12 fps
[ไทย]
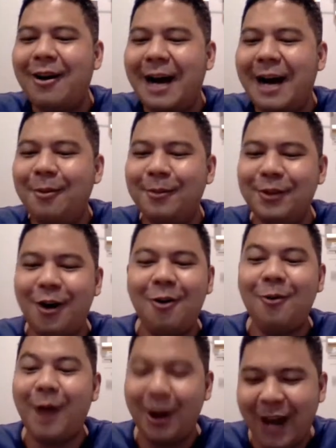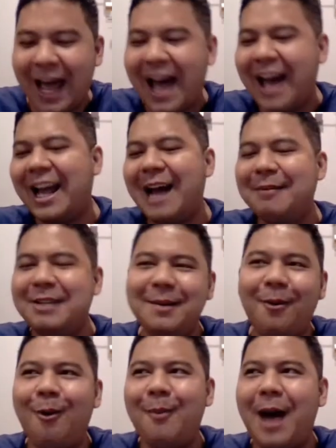ครับผมน้องไวโอลานะครับที่
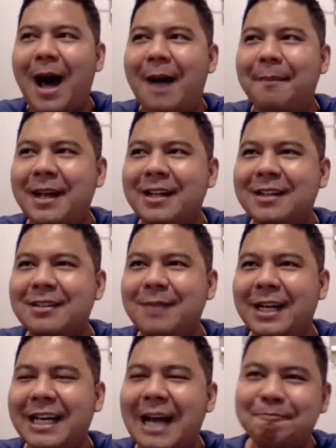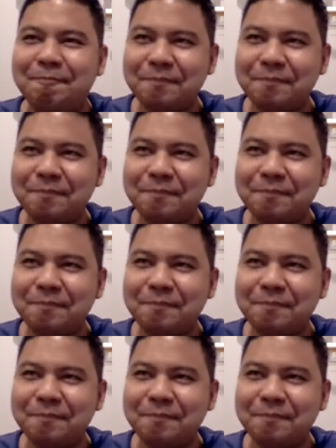โผล่มาเป็นเหมือนกับ